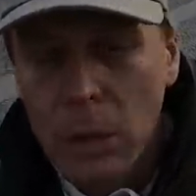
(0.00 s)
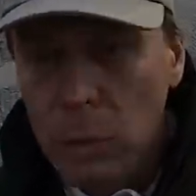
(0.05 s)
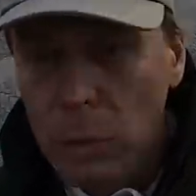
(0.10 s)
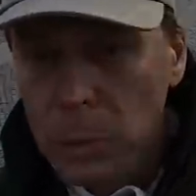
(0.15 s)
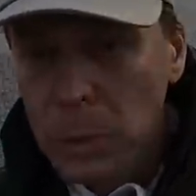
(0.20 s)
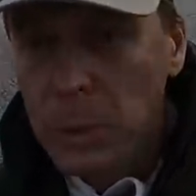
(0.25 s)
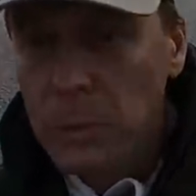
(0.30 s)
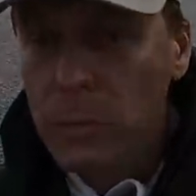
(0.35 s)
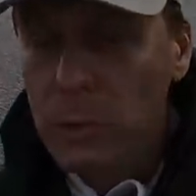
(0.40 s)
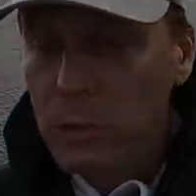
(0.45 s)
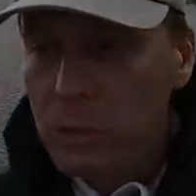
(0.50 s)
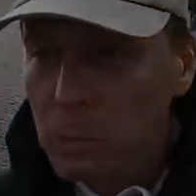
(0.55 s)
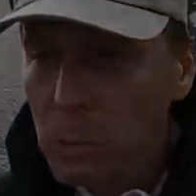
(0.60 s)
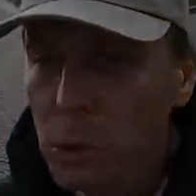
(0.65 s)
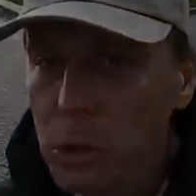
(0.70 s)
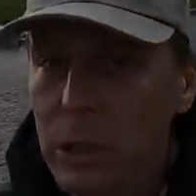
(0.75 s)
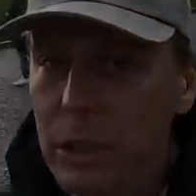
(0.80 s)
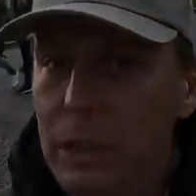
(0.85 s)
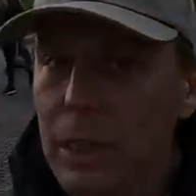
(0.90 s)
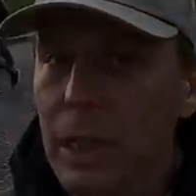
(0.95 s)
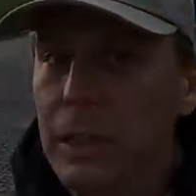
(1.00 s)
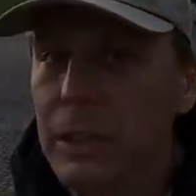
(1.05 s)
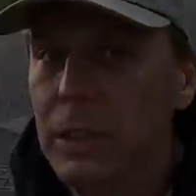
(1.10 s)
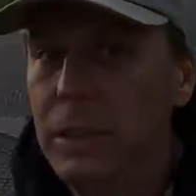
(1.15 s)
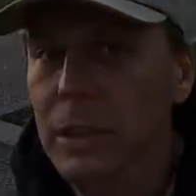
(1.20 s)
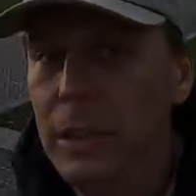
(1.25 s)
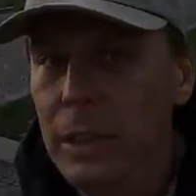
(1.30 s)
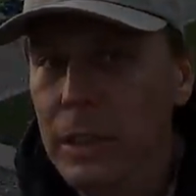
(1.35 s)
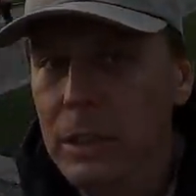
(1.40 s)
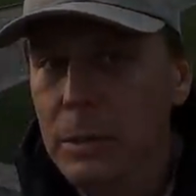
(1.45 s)
В общем, вот смотрят они
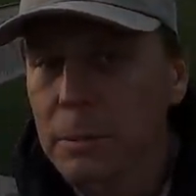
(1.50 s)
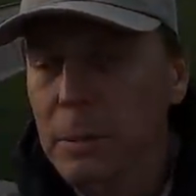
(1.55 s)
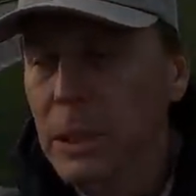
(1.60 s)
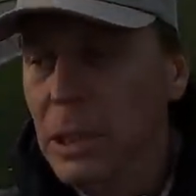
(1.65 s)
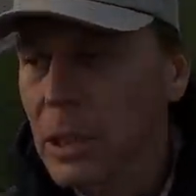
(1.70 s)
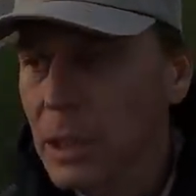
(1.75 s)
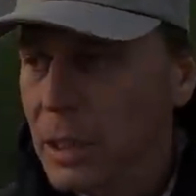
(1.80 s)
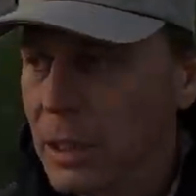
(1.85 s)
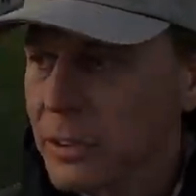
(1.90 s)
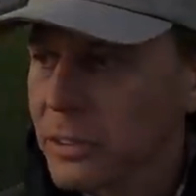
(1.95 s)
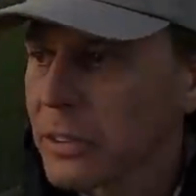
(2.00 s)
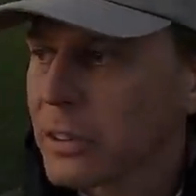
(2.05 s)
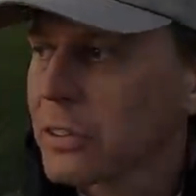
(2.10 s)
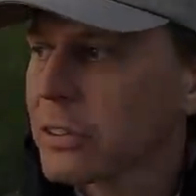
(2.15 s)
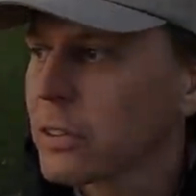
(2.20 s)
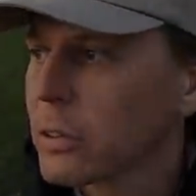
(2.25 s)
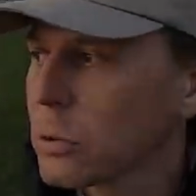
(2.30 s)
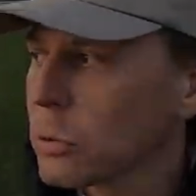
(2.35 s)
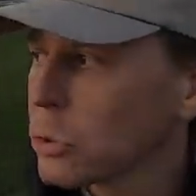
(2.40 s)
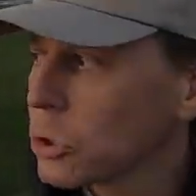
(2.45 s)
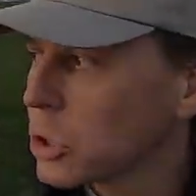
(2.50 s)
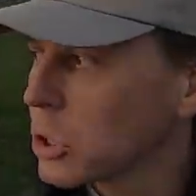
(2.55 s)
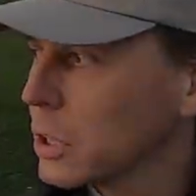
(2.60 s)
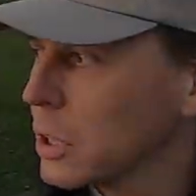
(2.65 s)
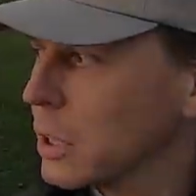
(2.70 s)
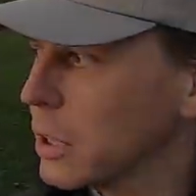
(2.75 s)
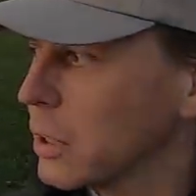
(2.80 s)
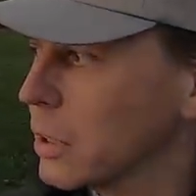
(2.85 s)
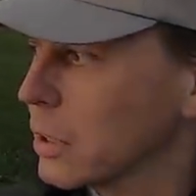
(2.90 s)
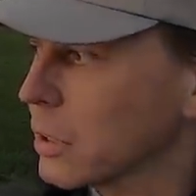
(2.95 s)
на это прекрасное
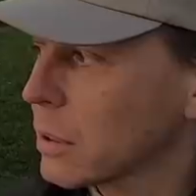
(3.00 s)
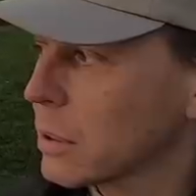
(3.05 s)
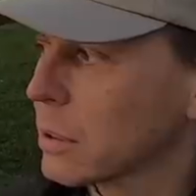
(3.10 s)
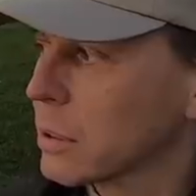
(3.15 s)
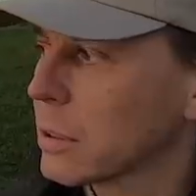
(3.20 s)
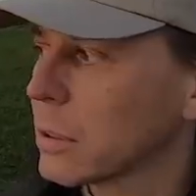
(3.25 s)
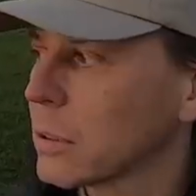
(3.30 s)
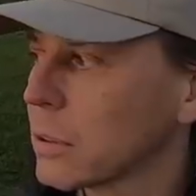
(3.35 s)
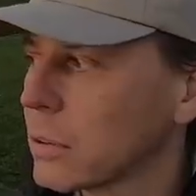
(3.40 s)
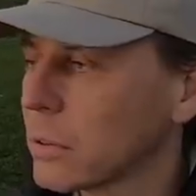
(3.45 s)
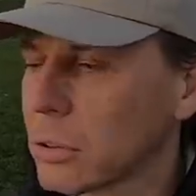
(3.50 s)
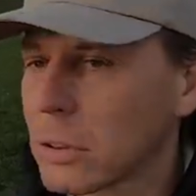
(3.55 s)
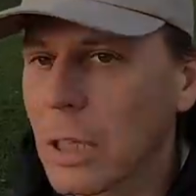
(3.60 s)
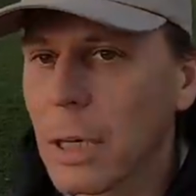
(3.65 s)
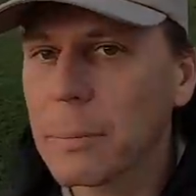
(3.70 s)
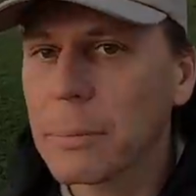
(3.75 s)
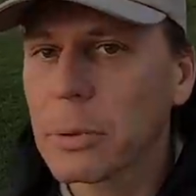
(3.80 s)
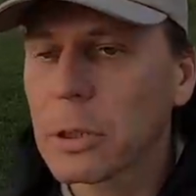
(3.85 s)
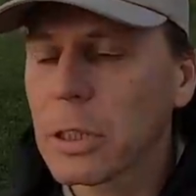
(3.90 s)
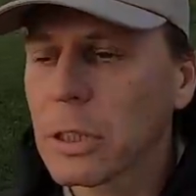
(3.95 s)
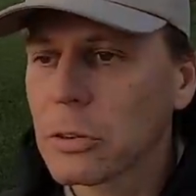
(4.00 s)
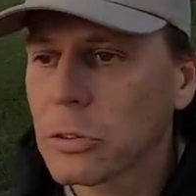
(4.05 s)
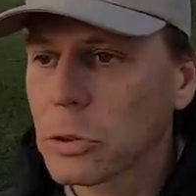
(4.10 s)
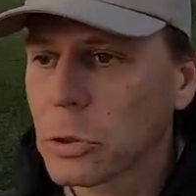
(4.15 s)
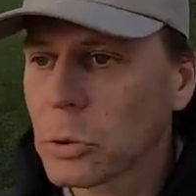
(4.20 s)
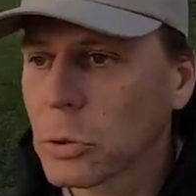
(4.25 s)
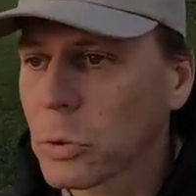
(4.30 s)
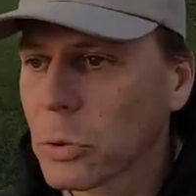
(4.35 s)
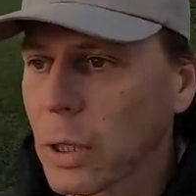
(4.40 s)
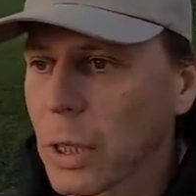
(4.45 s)
сооружение, там пытаются
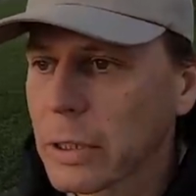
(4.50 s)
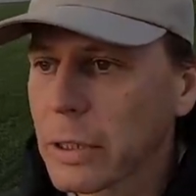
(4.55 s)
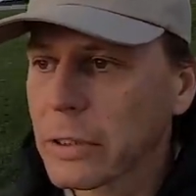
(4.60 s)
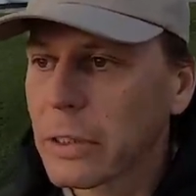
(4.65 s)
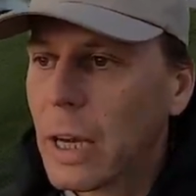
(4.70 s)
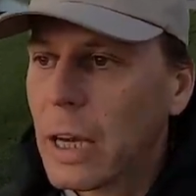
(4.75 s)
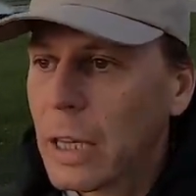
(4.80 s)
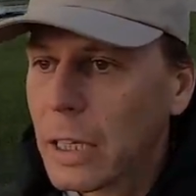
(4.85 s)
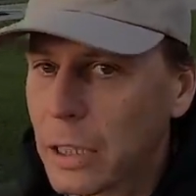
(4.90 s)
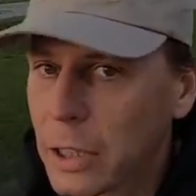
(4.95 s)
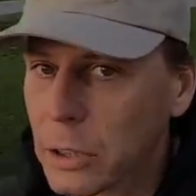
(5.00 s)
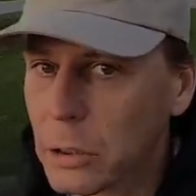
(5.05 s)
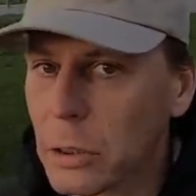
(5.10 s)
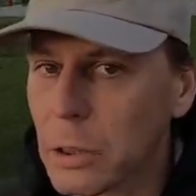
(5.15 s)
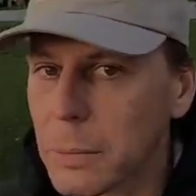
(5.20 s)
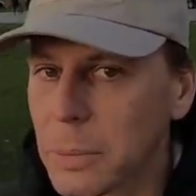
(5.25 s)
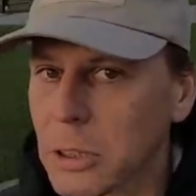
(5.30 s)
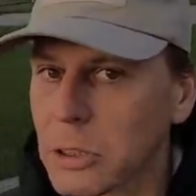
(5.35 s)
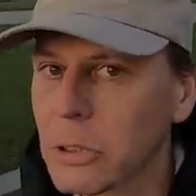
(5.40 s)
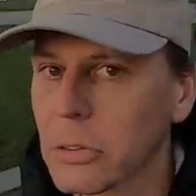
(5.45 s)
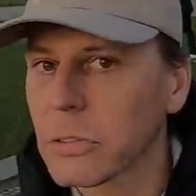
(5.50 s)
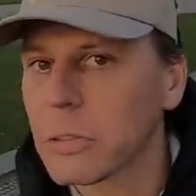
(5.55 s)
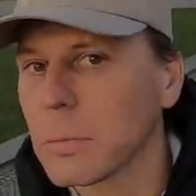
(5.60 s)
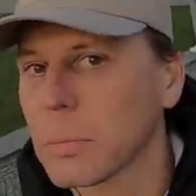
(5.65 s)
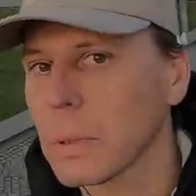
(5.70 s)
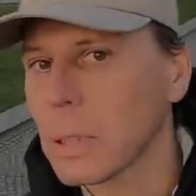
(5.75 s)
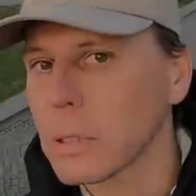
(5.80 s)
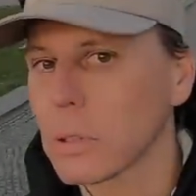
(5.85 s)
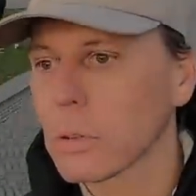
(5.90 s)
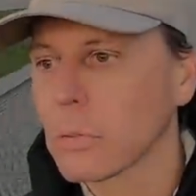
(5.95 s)
что-то угадать. И никто не обращает
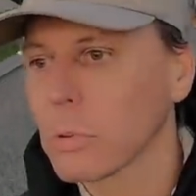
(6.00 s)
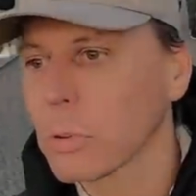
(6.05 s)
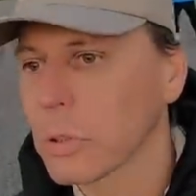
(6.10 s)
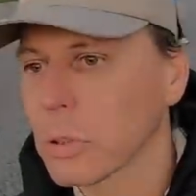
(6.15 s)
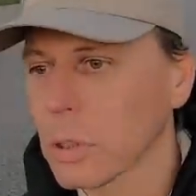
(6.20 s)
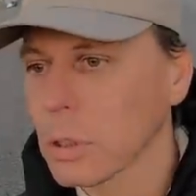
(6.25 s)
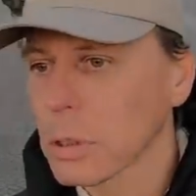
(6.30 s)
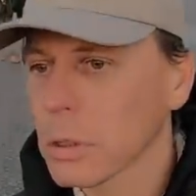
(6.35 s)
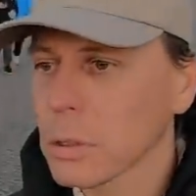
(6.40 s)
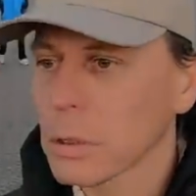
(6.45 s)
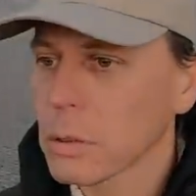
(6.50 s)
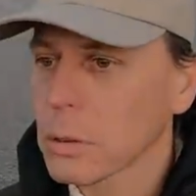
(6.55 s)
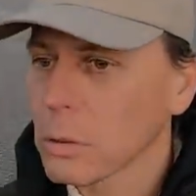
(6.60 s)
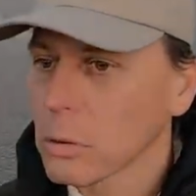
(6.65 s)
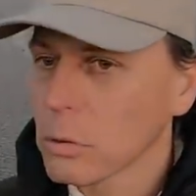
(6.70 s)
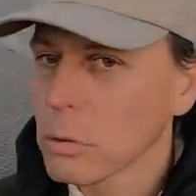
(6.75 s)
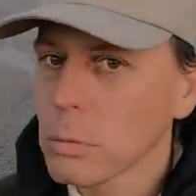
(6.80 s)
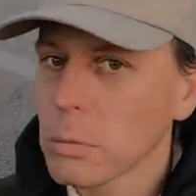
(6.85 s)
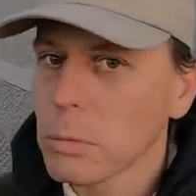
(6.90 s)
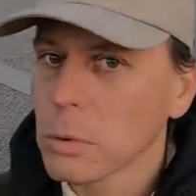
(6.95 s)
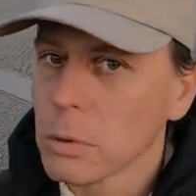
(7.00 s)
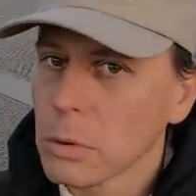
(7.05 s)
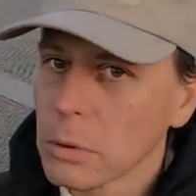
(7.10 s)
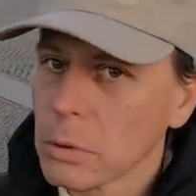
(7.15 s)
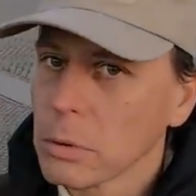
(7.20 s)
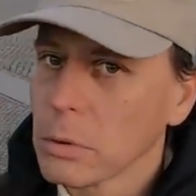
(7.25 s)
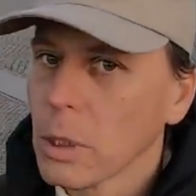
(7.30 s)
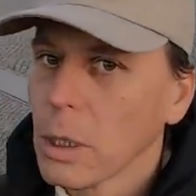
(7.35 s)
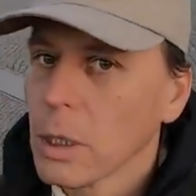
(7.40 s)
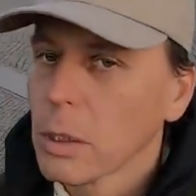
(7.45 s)
внимания вот на тумбу,
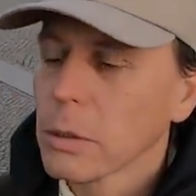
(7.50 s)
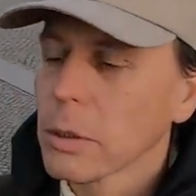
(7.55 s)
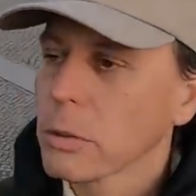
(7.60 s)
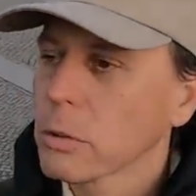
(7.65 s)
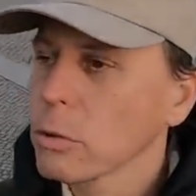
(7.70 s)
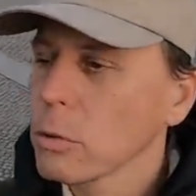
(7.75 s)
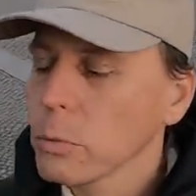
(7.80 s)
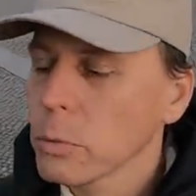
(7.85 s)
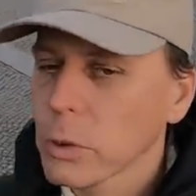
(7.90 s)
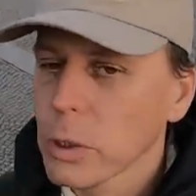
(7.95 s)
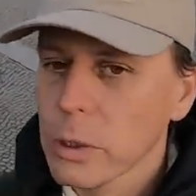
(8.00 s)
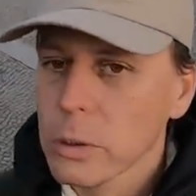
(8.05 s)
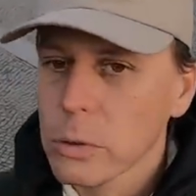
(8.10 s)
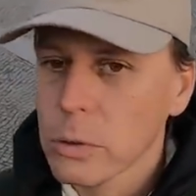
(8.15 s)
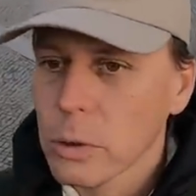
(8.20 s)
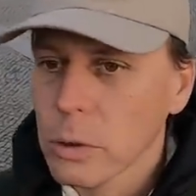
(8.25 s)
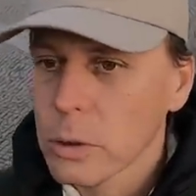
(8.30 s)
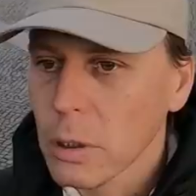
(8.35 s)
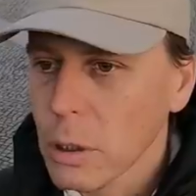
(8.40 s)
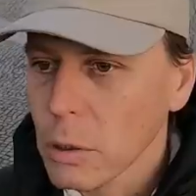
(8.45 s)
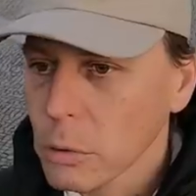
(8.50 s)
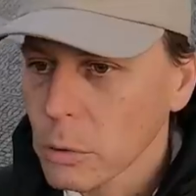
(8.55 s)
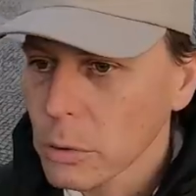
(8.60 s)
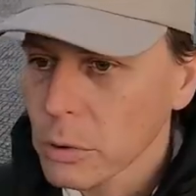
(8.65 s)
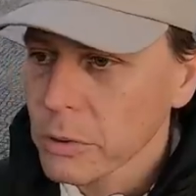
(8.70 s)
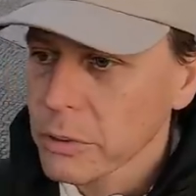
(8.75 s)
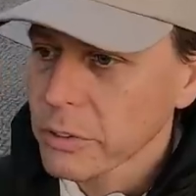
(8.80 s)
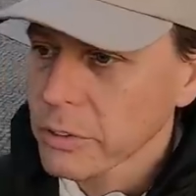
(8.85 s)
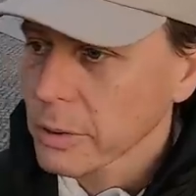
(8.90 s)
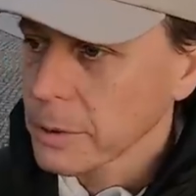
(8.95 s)
на тумбу, которая
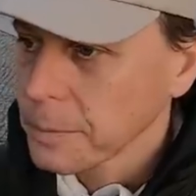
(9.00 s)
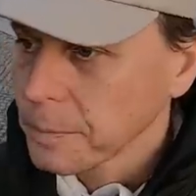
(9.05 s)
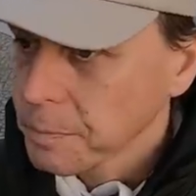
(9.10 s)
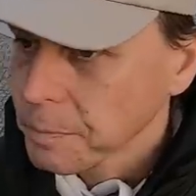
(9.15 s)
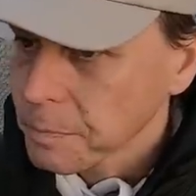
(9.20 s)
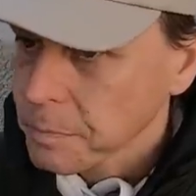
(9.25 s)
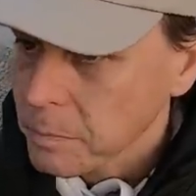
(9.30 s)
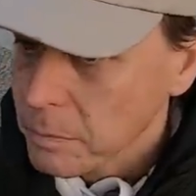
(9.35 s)
находится